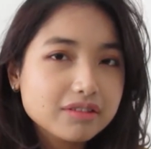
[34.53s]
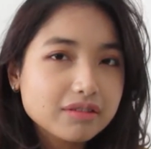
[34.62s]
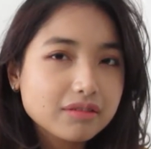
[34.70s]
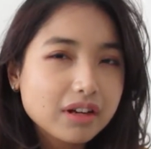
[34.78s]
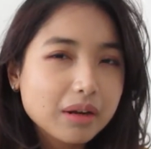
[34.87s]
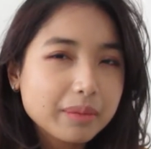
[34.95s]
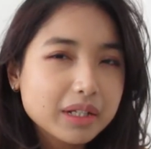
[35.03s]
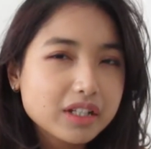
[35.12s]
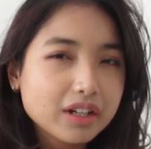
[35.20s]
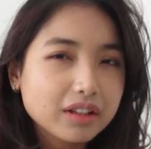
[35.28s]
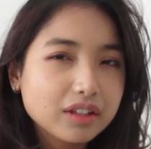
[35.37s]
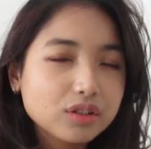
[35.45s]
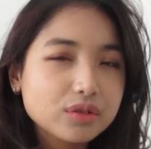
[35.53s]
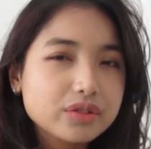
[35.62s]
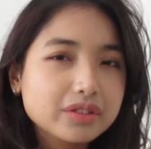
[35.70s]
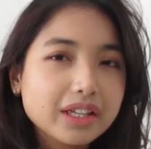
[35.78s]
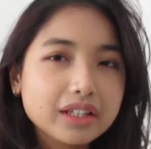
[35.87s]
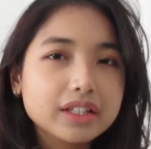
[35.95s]
nama channelnya tuh
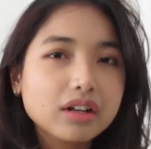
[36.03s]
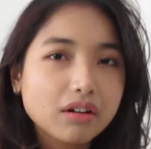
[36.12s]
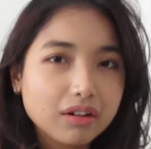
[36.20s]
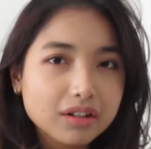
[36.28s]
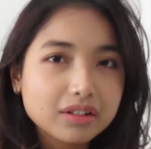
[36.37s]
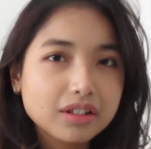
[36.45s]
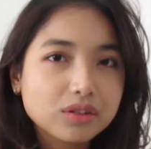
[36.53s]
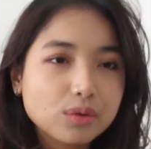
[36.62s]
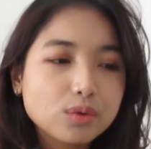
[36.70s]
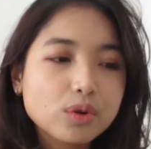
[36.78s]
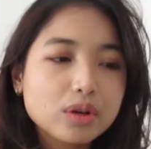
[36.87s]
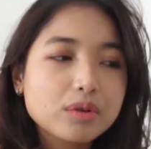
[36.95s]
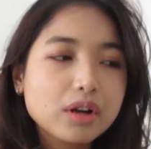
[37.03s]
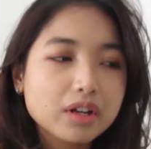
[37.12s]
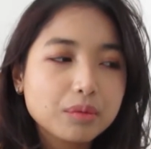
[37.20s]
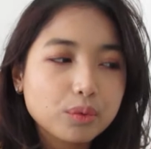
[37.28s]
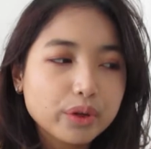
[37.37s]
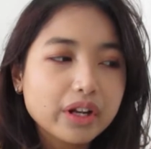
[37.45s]
Daily Art itu gue udah
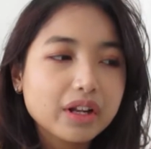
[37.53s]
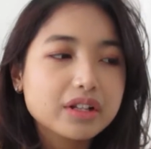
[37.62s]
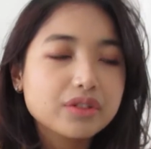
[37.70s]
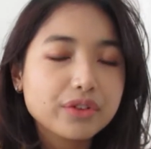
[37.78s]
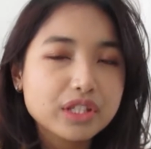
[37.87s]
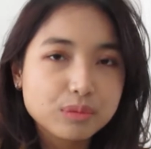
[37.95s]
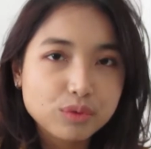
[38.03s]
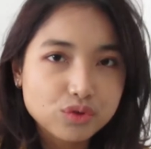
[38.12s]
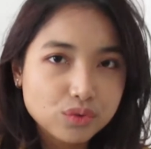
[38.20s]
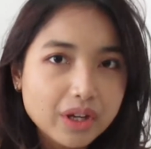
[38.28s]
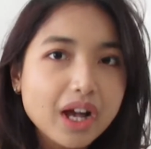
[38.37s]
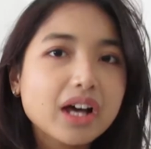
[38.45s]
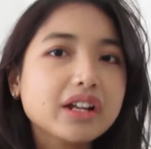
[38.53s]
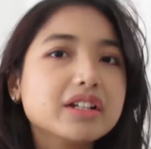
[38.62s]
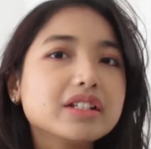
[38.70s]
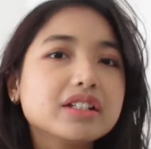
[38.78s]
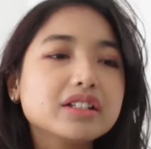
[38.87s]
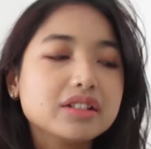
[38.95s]
nemuin ada di Facebook juga ada
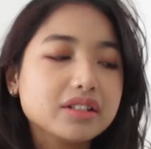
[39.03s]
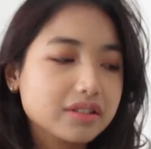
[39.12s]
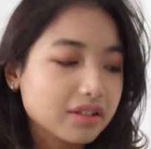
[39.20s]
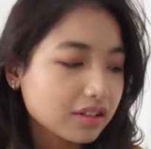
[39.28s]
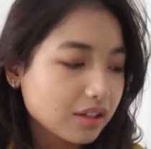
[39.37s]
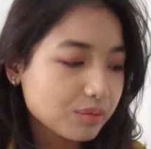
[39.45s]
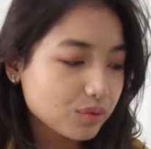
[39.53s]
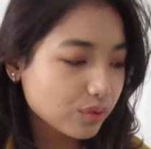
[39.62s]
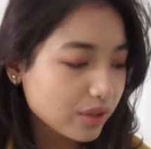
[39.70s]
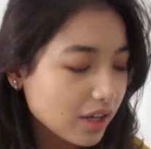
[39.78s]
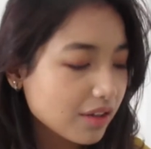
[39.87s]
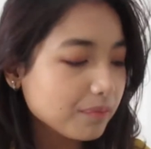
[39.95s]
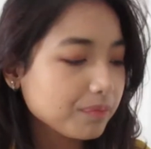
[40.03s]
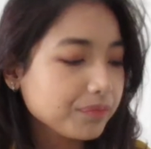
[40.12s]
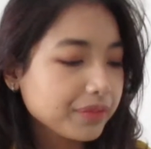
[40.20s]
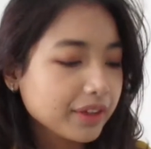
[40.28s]
di Instagram juga